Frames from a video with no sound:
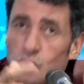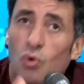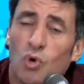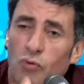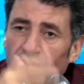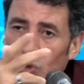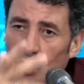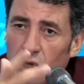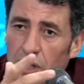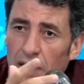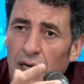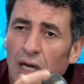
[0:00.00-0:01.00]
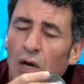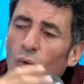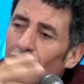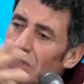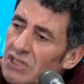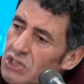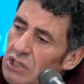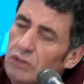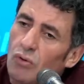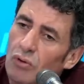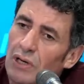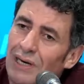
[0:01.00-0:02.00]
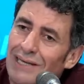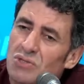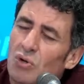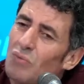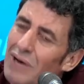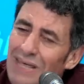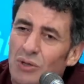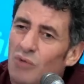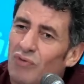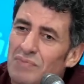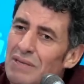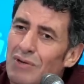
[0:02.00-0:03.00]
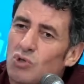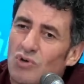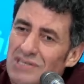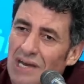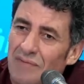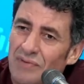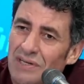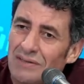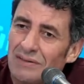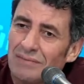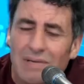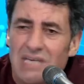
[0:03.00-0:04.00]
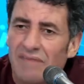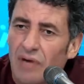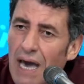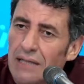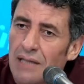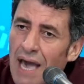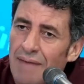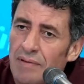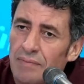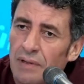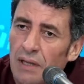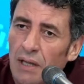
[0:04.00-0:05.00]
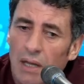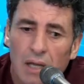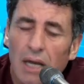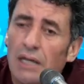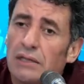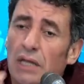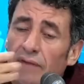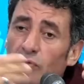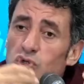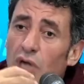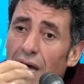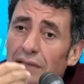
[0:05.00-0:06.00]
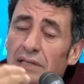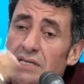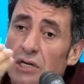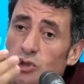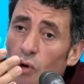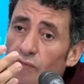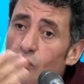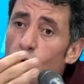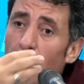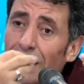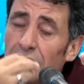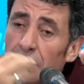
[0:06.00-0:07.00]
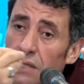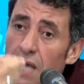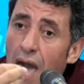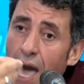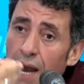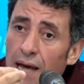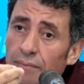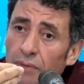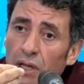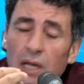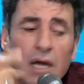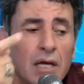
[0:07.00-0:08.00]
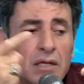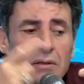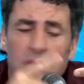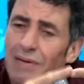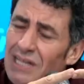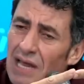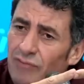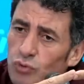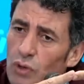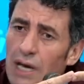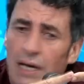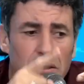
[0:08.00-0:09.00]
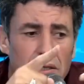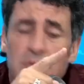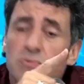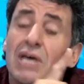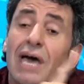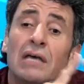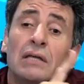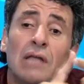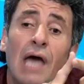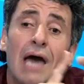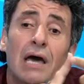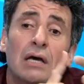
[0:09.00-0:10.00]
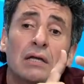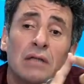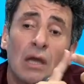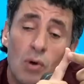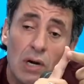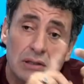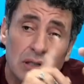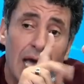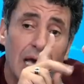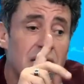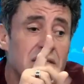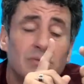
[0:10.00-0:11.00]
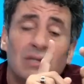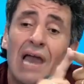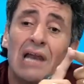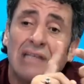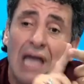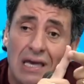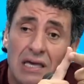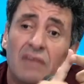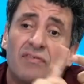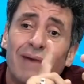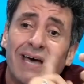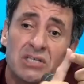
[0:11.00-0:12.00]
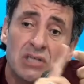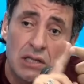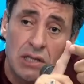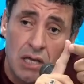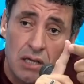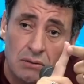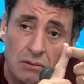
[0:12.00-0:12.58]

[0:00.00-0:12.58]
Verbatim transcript: كل يوم في تركيا وانت تجي تقول للناس كلهم الله يضرب في مزمر شكون يسلفني يسلفك حد يا حبيبي انت الفلوس قاعد ديزارجون فوق قاعده تضيع حرام 80000 دولار لازم ساعه يتحقق الدوله تتحقق لازم تحل تحقيق في المهرجان هذايا